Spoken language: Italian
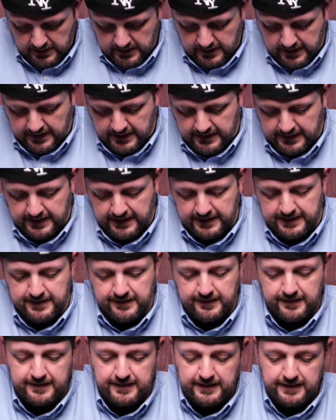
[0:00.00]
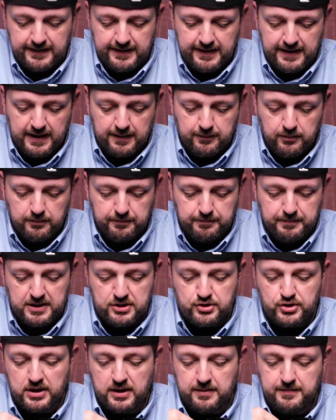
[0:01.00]
e la installiamo
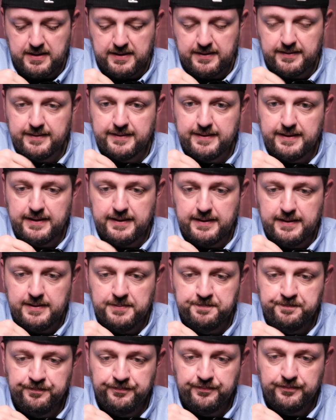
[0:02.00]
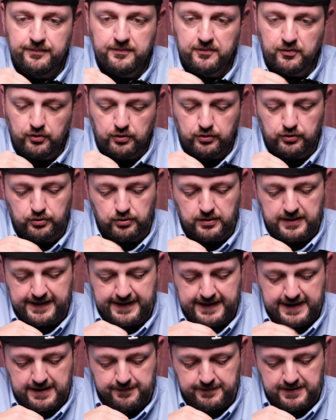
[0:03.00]
beceramente sotto la
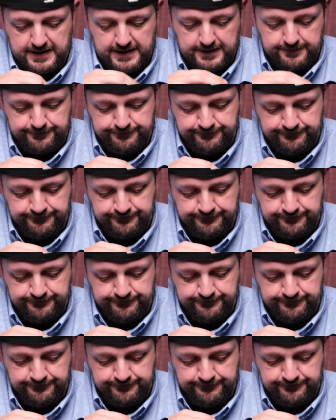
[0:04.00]
camera.